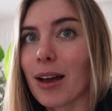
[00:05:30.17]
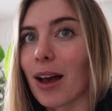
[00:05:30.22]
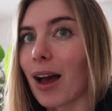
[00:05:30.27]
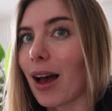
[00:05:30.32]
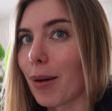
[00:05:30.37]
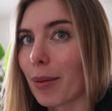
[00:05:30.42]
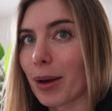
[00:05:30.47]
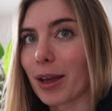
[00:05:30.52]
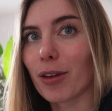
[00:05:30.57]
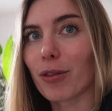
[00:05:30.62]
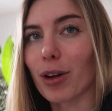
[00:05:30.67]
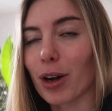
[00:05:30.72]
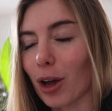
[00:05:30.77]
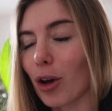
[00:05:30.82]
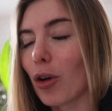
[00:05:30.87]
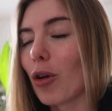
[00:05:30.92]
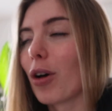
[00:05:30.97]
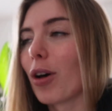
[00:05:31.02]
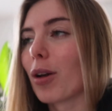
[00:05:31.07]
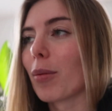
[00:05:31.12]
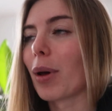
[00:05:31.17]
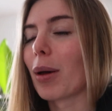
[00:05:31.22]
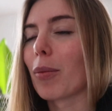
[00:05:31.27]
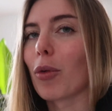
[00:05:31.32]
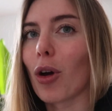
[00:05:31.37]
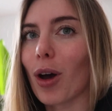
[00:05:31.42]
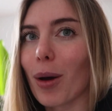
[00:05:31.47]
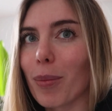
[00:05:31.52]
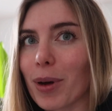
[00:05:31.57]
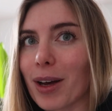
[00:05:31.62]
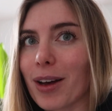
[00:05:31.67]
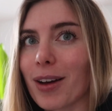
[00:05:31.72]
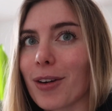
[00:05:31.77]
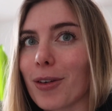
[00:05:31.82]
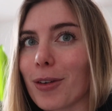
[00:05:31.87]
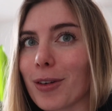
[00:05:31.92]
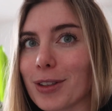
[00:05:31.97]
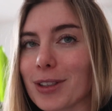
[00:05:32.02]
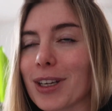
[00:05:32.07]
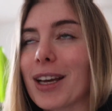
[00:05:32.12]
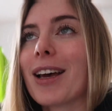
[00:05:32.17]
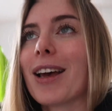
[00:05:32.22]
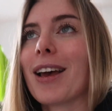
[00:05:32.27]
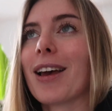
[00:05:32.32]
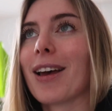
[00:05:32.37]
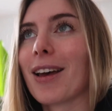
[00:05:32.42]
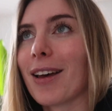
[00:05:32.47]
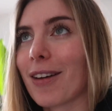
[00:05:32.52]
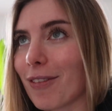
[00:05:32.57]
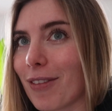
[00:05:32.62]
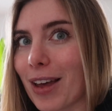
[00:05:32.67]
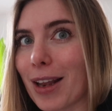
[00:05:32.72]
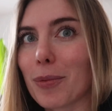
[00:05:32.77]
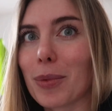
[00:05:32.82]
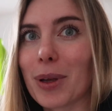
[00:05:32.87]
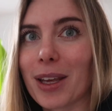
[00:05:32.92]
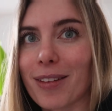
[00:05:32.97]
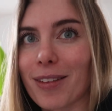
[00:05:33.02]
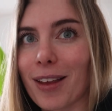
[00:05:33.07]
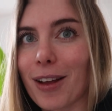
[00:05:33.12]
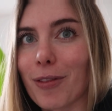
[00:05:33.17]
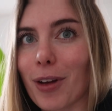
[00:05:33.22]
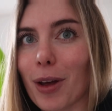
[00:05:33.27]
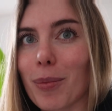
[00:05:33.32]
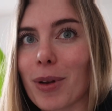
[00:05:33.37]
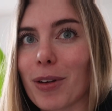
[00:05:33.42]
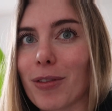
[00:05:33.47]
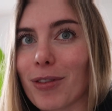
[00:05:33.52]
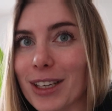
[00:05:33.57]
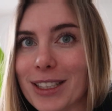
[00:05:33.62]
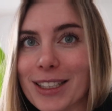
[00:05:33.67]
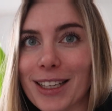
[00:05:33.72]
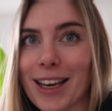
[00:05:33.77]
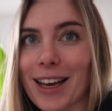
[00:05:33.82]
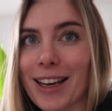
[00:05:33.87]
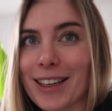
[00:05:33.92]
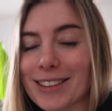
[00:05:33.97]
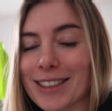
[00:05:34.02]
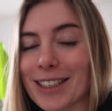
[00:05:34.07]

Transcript: Aber ich vertraue heute meinem Körper und werde mich jetzt einfach mit wichtigeren